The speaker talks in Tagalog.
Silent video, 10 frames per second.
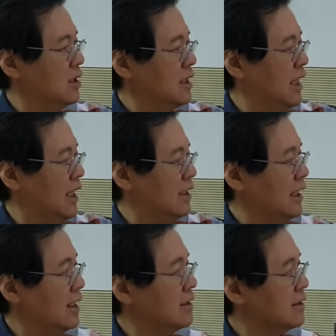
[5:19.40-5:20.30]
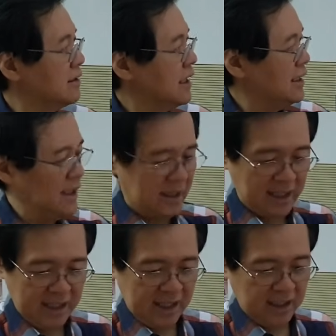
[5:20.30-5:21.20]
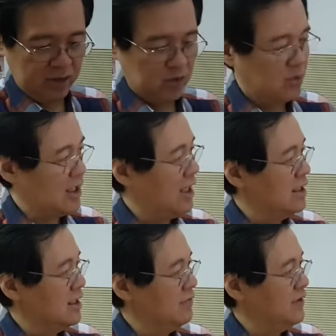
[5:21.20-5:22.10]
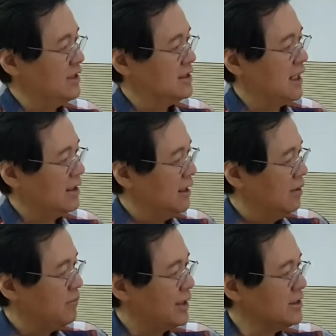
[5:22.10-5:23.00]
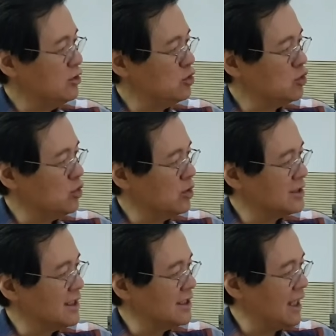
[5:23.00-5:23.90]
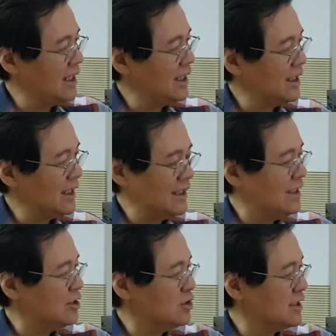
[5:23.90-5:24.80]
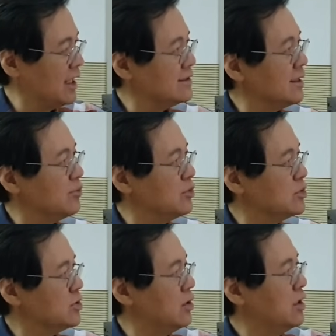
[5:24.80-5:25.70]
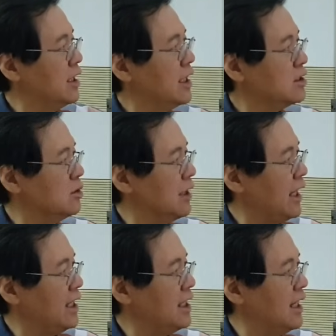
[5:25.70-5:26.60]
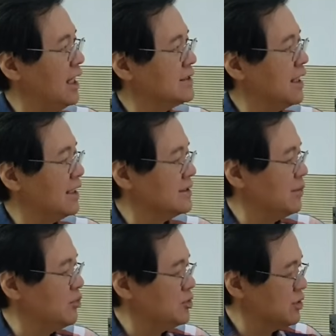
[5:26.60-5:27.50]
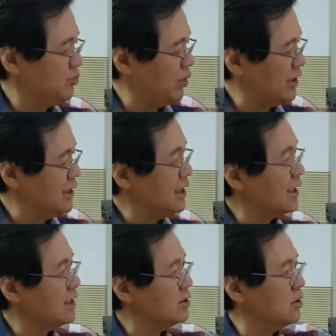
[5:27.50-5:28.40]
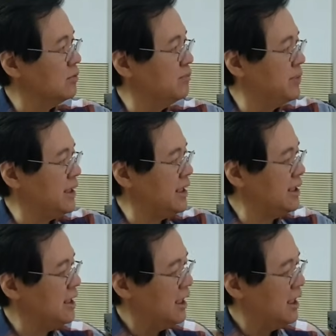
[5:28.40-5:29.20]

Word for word: Yan, yan. Ganyan, ganyan na itsura, left side. Pag tinuturo isang daliri, hindi ito sakit sa puso. Itong A lang ang sakit sa puso. Pwede na rin itong B.